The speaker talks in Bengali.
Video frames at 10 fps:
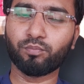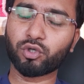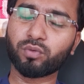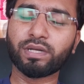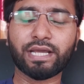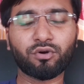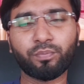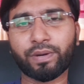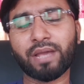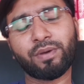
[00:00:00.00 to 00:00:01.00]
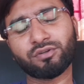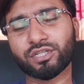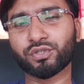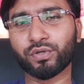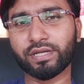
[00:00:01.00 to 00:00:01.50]
বর্তমানে এখন প্রায়
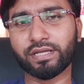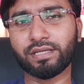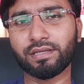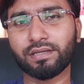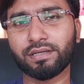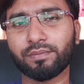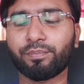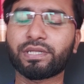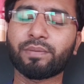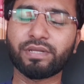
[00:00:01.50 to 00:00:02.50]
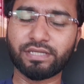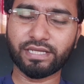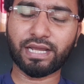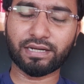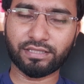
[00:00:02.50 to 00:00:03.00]
মানুষের শরীরেই ভিটামিন ডি
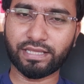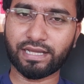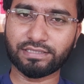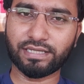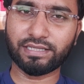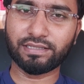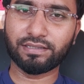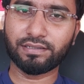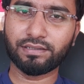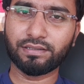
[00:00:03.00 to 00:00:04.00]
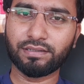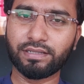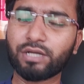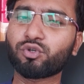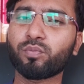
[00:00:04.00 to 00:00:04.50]
এর ঘাটতি দেখা যায়
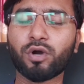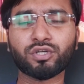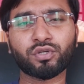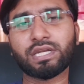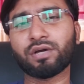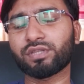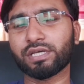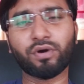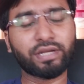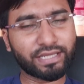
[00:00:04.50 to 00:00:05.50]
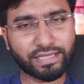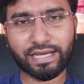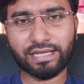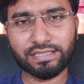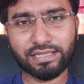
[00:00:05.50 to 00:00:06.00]
একটু বয়স হতে না হতেই অনেকেরই
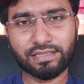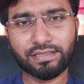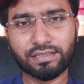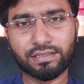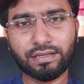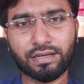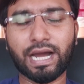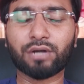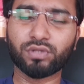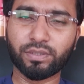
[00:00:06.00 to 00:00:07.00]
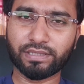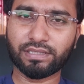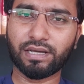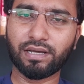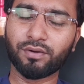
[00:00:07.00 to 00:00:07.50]
দেখা যায় হাঁটুতে
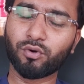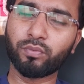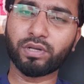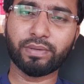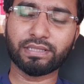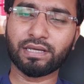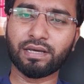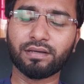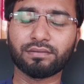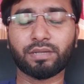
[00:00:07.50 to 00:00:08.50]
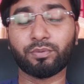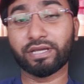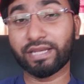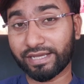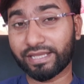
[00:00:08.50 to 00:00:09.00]
ব্যথা কোমরে ব্যথা তারপর
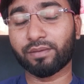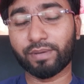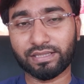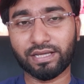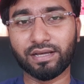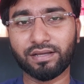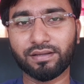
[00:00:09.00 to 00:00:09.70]
গিরাই গিরায় ব্যথা